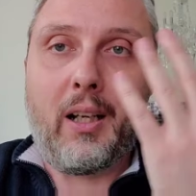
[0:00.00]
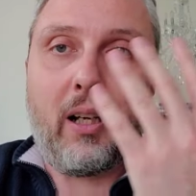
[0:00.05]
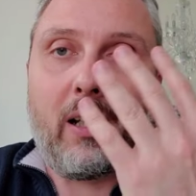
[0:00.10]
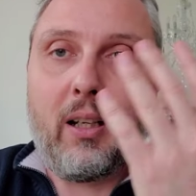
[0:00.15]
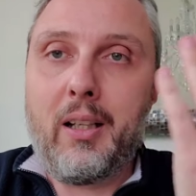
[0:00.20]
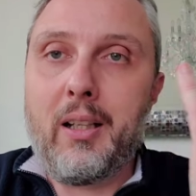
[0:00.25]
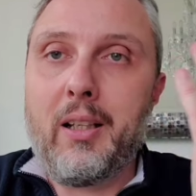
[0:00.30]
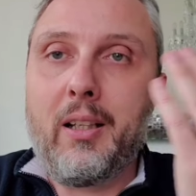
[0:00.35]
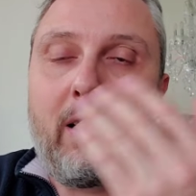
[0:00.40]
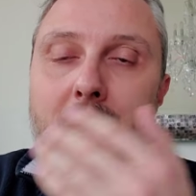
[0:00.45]

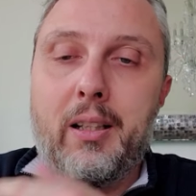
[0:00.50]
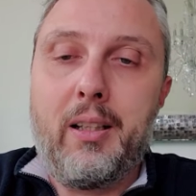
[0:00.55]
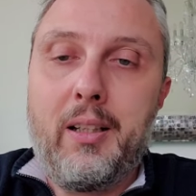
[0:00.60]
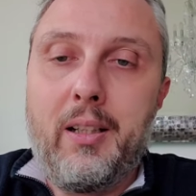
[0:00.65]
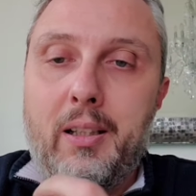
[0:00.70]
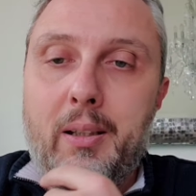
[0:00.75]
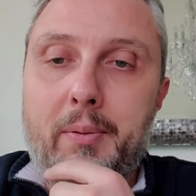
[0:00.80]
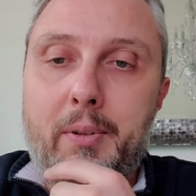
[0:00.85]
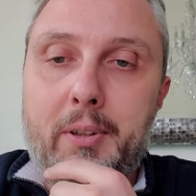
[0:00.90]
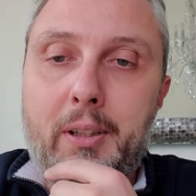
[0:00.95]

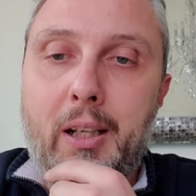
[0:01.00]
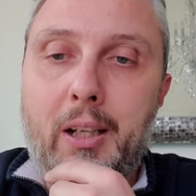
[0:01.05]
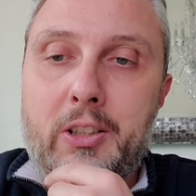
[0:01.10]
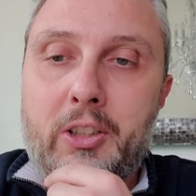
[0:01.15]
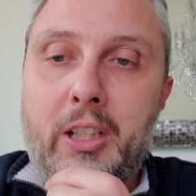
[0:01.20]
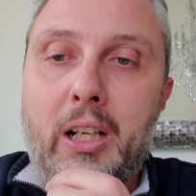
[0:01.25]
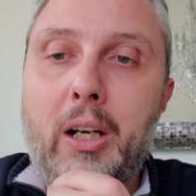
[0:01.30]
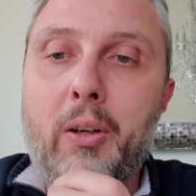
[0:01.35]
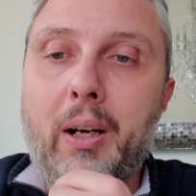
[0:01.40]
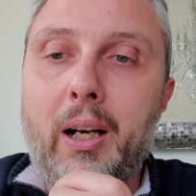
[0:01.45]
آه،
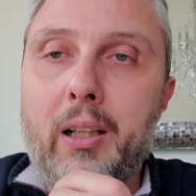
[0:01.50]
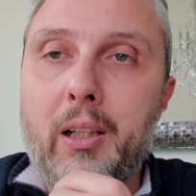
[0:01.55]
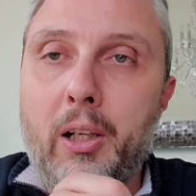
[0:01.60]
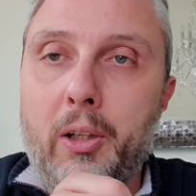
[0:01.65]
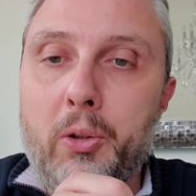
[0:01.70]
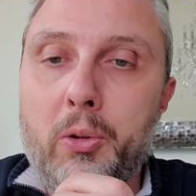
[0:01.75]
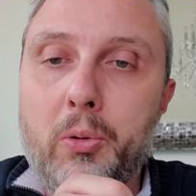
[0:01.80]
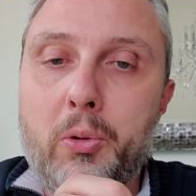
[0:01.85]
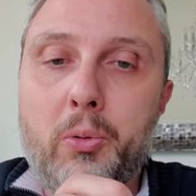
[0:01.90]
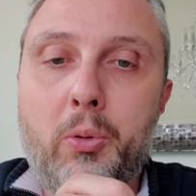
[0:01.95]
غشاوي على
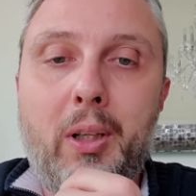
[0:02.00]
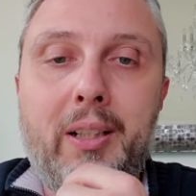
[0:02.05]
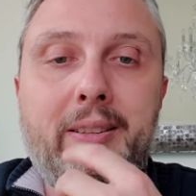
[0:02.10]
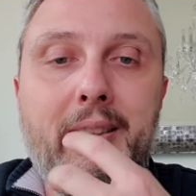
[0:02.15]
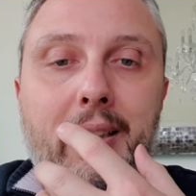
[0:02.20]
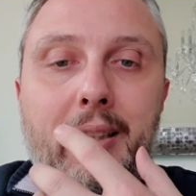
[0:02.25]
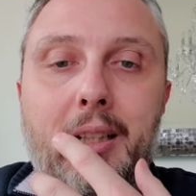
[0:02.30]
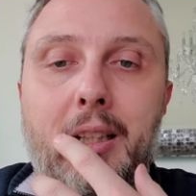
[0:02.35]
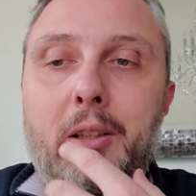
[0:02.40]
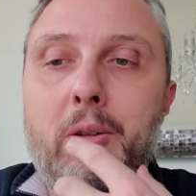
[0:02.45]
العيون
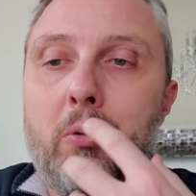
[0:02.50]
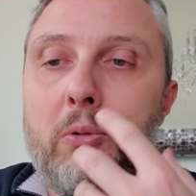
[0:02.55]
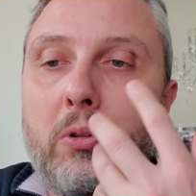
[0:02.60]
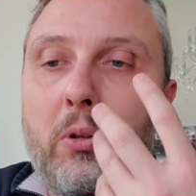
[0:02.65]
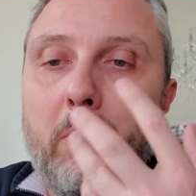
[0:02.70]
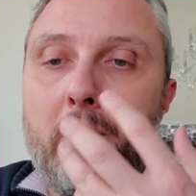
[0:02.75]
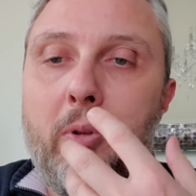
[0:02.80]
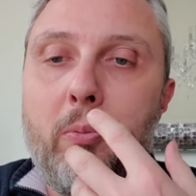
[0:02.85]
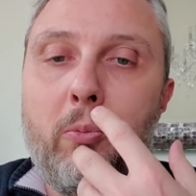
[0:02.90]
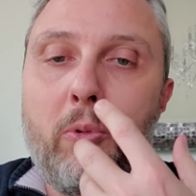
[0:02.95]
وغثيان
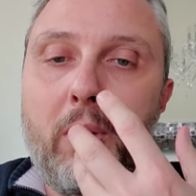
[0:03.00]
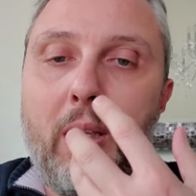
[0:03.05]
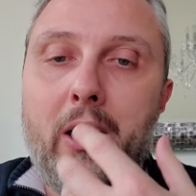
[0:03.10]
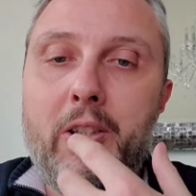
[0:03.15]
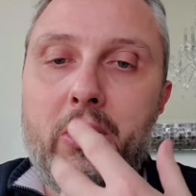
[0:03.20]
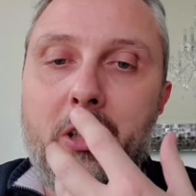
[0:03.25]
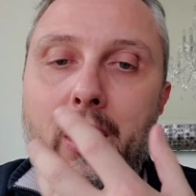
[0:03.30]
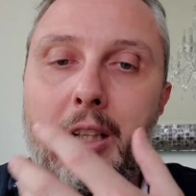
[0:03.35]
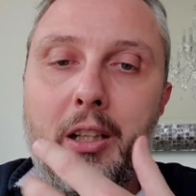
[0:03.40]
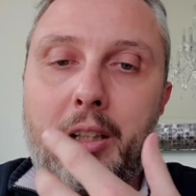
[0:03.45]
ومراجعه
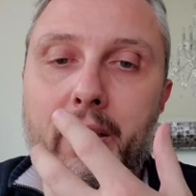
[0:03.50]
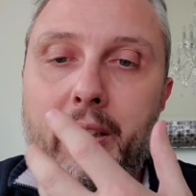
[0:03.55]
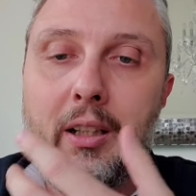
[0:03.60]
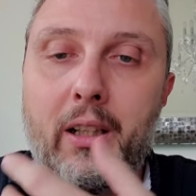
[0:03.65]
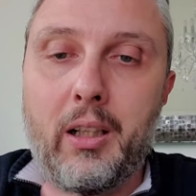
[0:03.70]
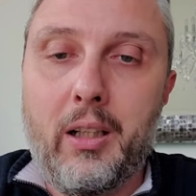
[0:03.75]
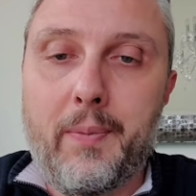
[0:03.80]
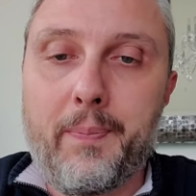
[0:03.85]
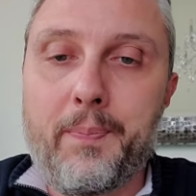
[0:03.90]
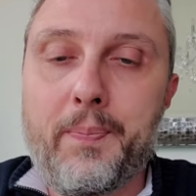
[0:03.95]
مراجعه
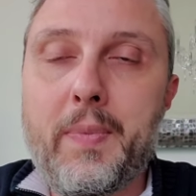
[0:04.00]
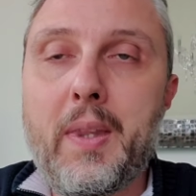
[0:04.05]
اقياء